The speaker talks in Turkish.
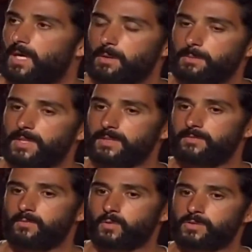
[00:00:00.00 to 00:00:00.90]
Ama balık
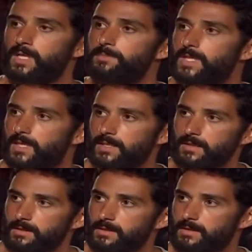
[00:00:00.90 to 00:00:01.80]
vursam
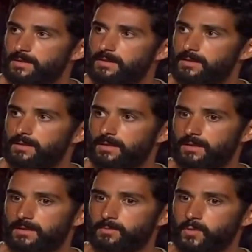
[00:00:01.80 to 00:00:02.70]
dahi e,